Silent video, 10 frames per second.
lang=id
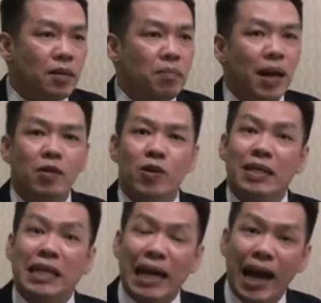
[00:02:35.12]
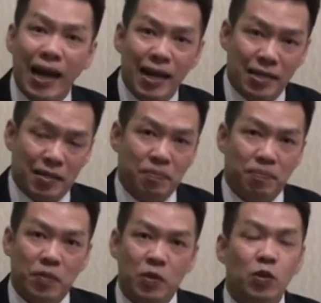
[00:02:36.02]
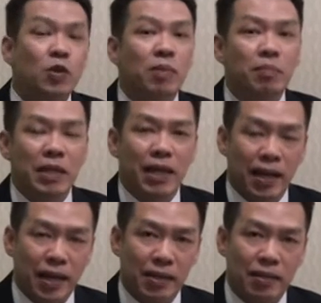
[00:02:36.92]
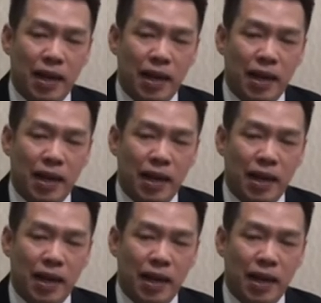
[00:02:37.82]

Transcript: melakukan gerakan untuk memindahkan.